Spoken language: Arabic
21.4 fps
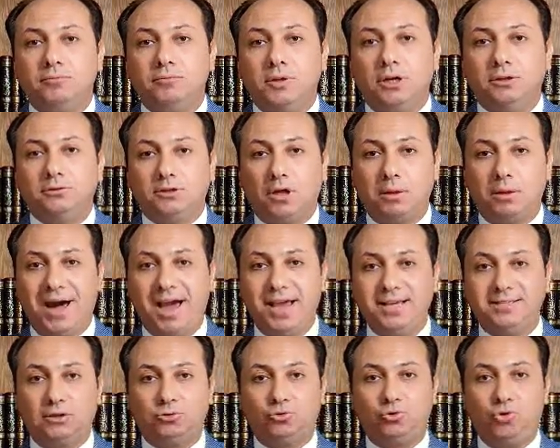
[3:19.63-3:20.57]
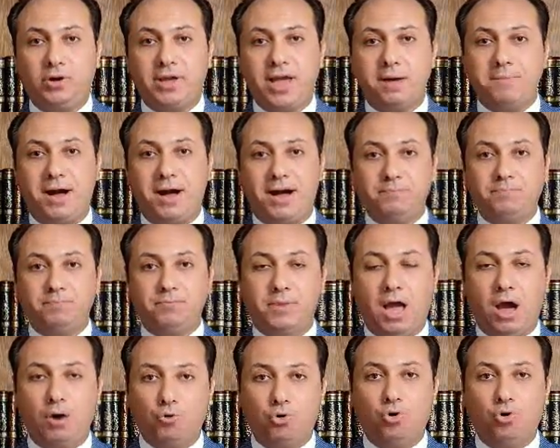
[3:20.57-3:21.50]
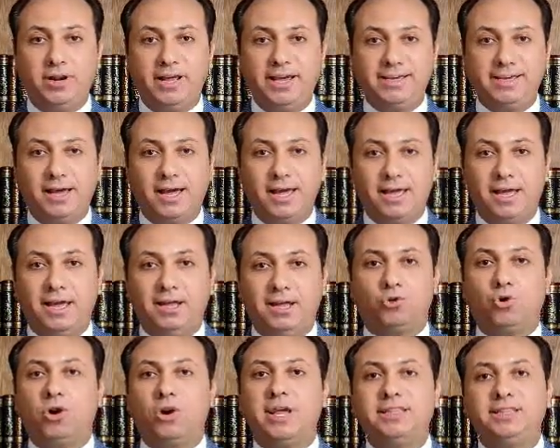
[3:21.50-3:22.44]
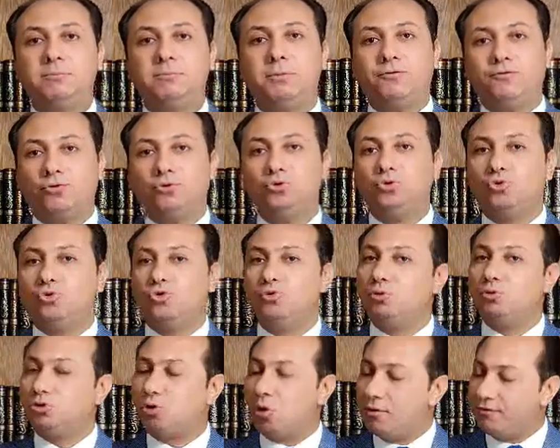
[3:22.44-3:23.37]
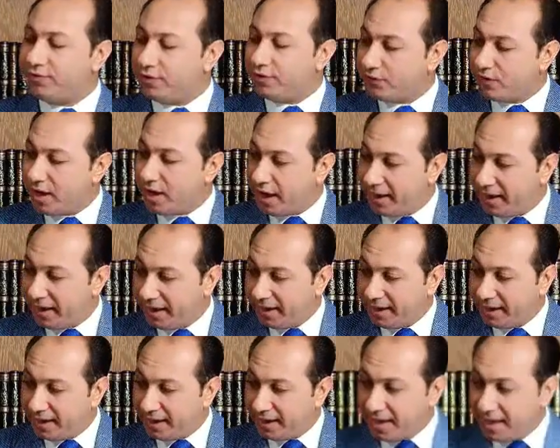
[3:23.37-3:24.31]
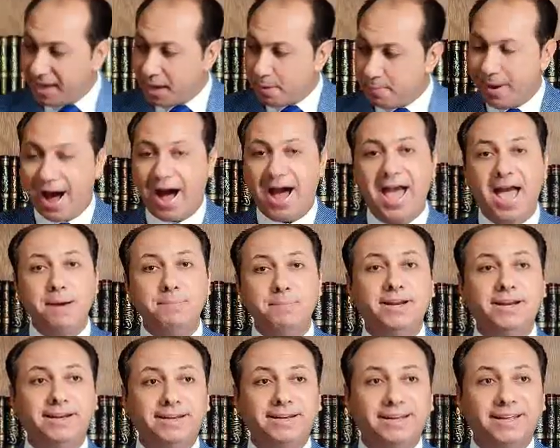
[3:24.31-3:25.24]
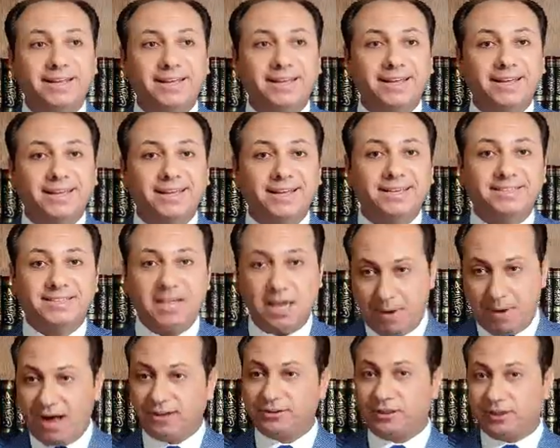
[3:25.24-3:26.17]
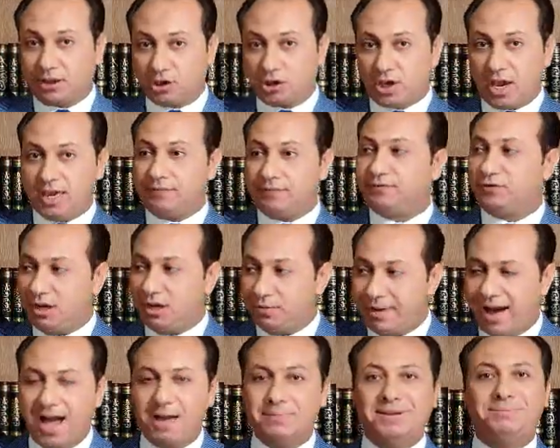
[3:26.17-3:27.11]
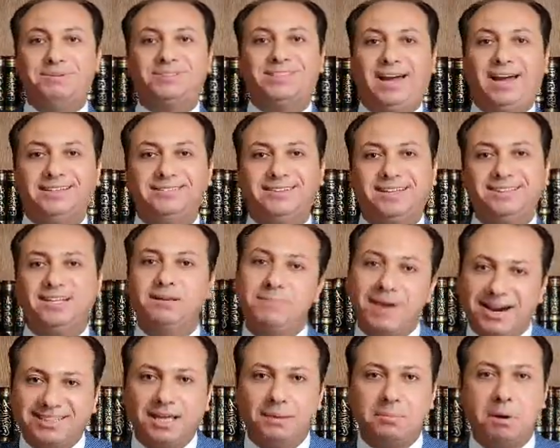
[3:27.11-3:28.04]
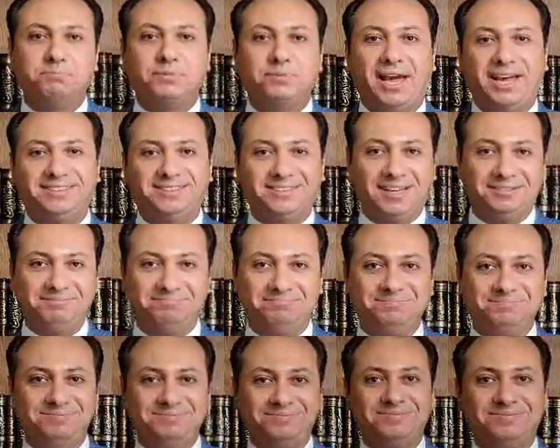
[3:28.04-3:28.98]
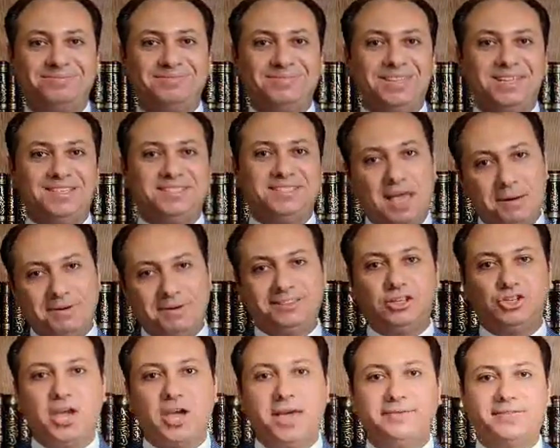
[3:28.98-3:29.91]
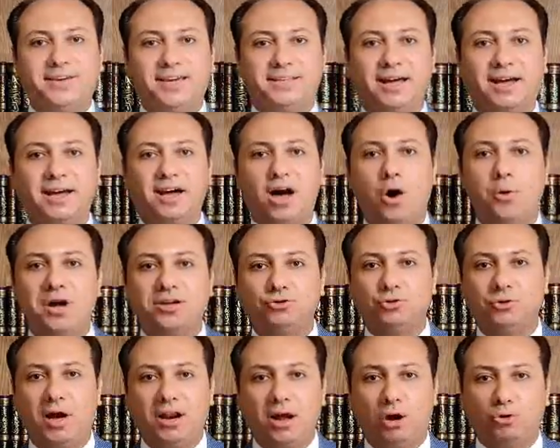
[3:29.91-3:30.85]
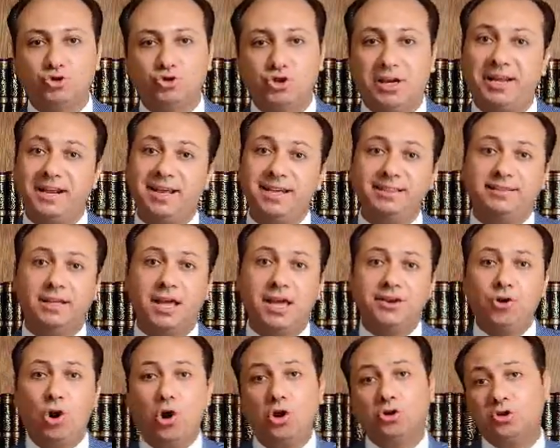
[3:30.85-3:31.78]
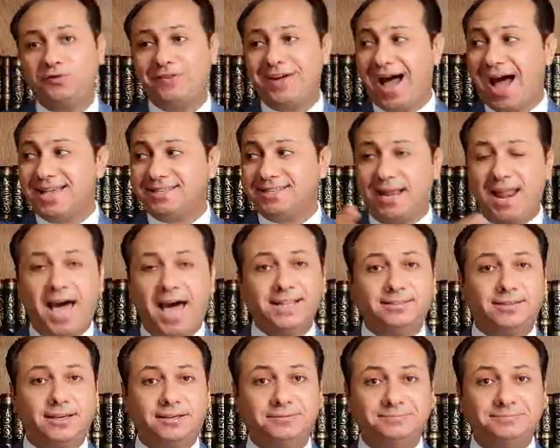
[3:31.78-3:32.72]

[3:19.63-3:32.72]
الطلبه عايزه تروح جامعه او كليه الكليه دي المفروض يكون متوفر فيها ايه معامل زي ما حضرتك شايف دي المعامل بتاعتها دي المكتبه بتاعتها زي ما انت شايف كده خوات على عرش يا ريت نحط فيها عسل حتى